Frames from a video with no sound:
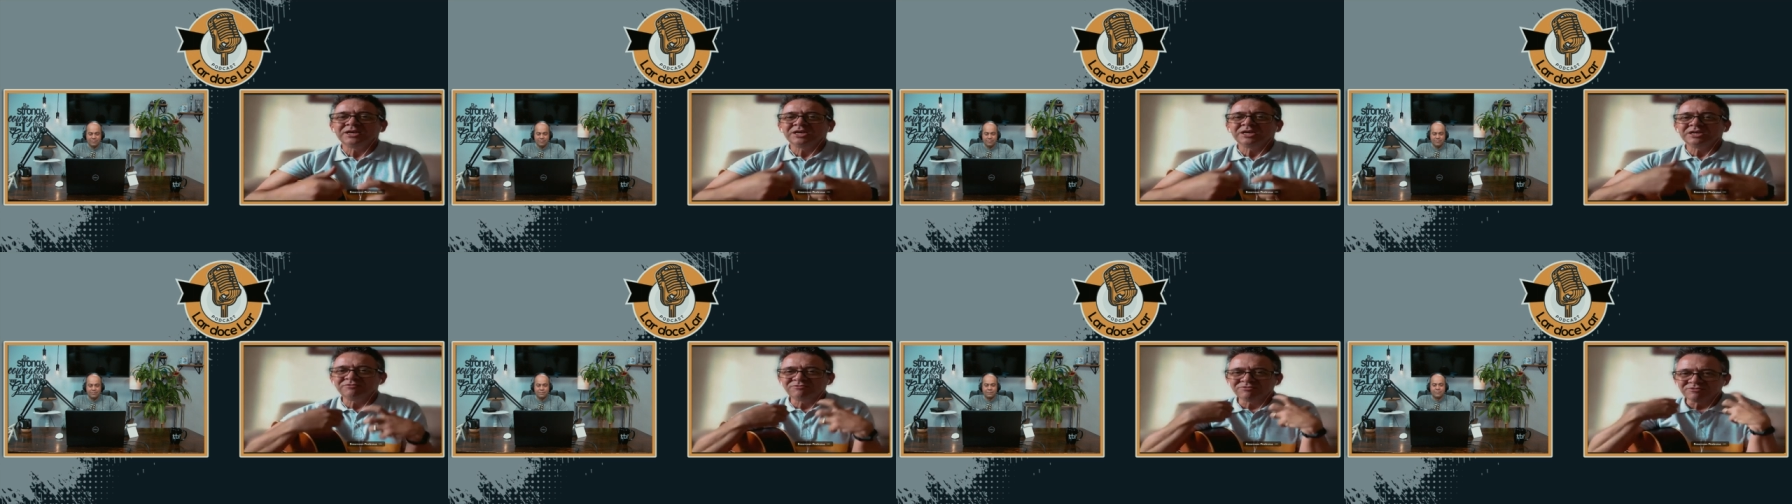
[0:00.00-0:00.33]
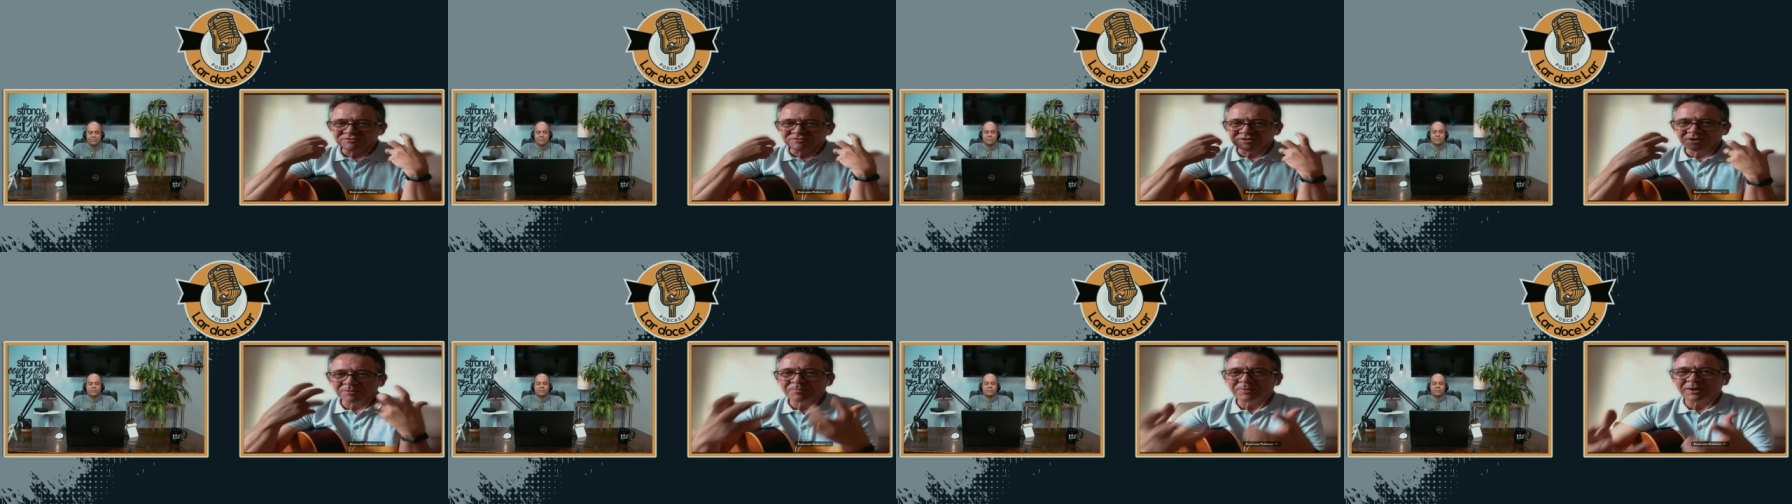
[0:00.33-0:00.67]
e
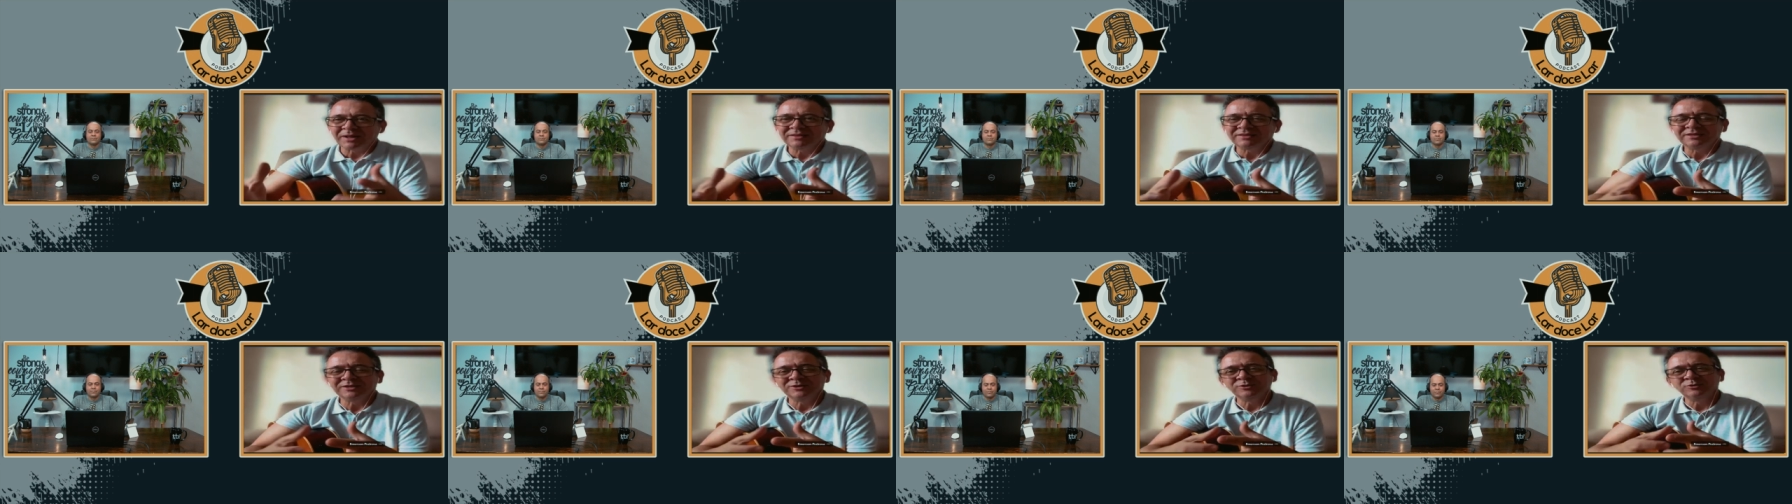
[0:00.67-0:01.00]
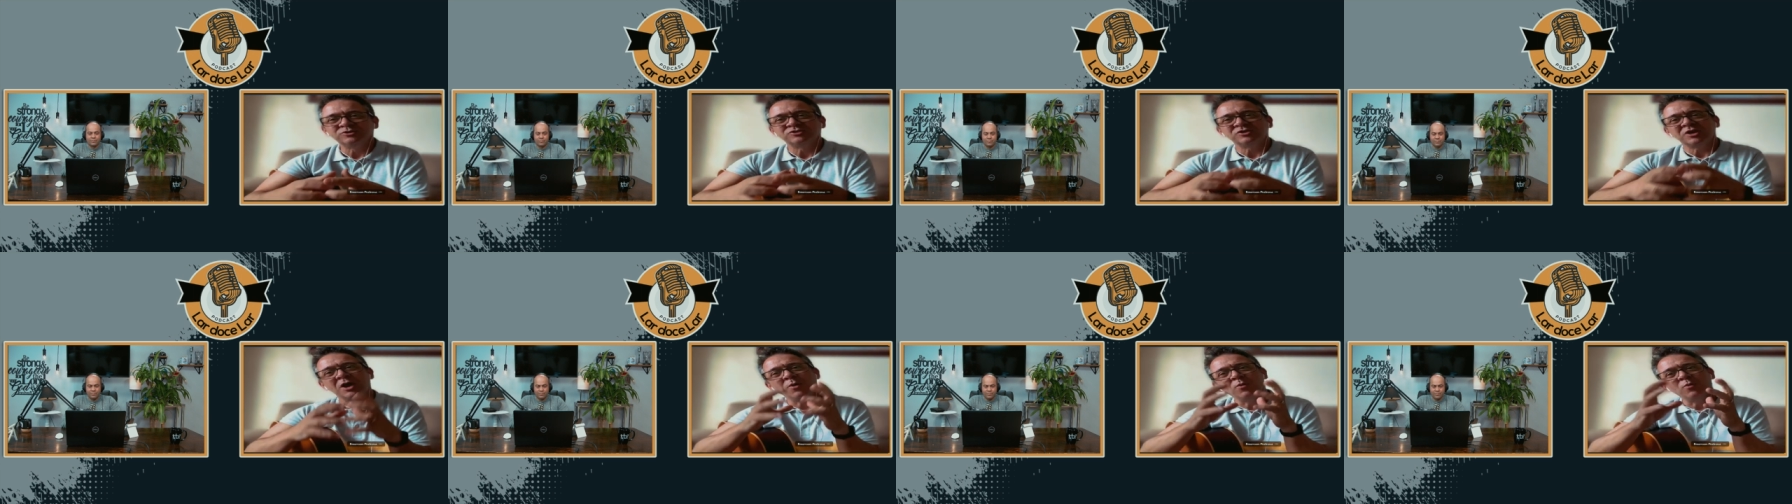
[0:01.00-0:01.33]
viver para
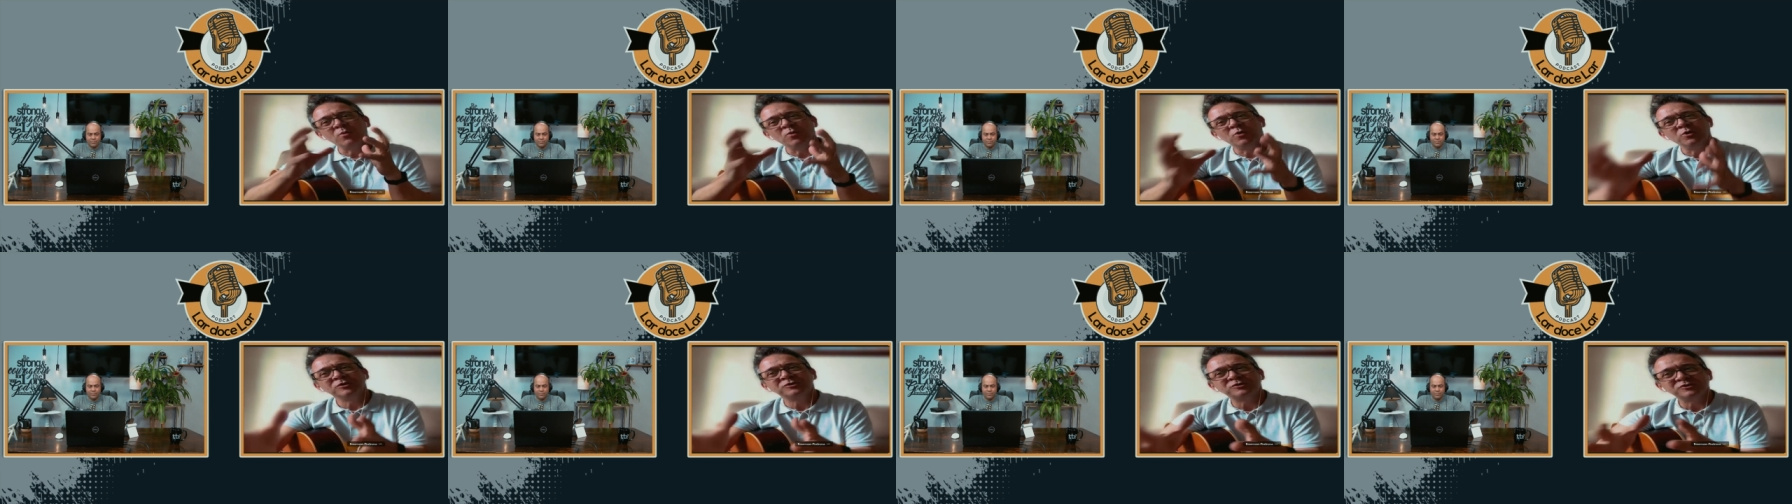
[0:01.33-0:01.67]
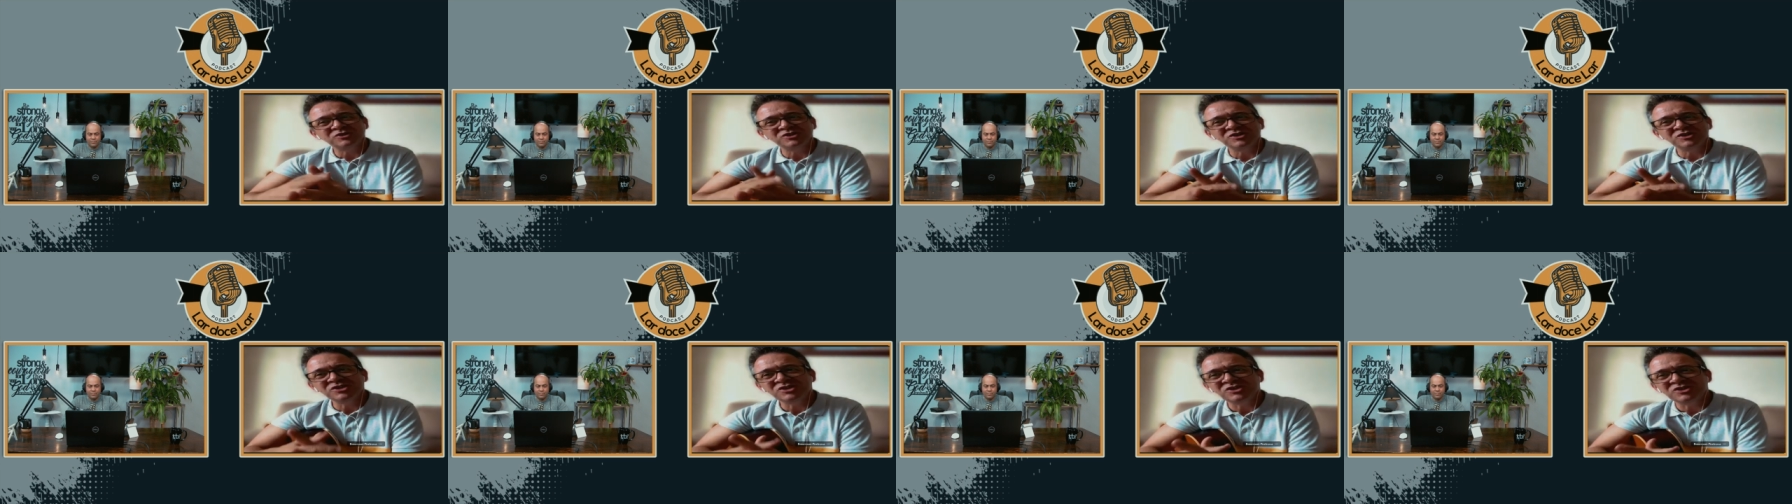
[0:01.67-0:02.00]
Deus é um
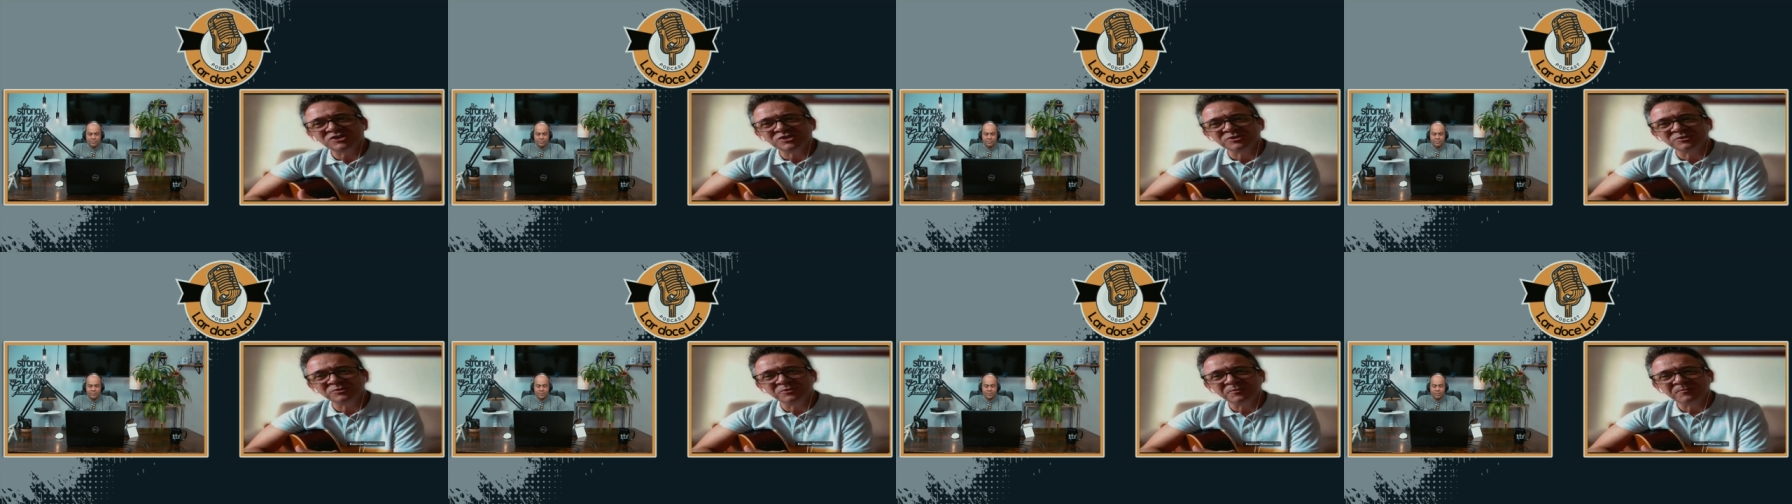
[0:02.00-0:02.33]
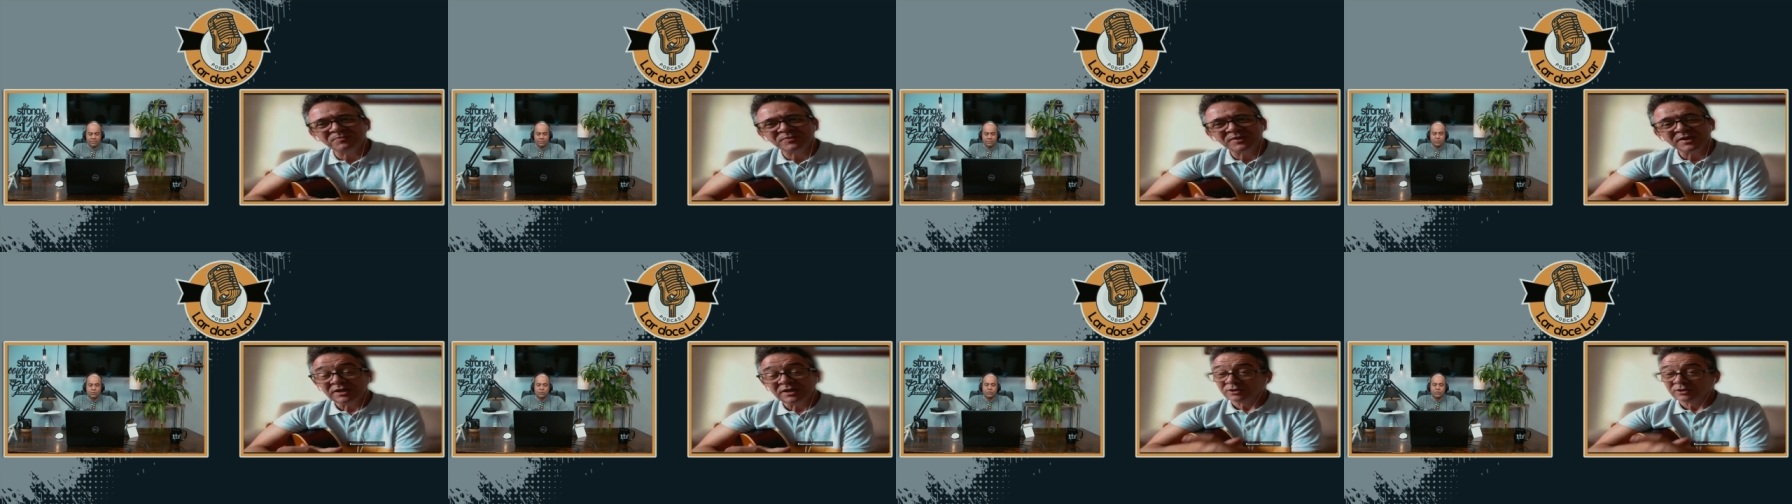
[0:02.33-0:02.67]
outro sentido.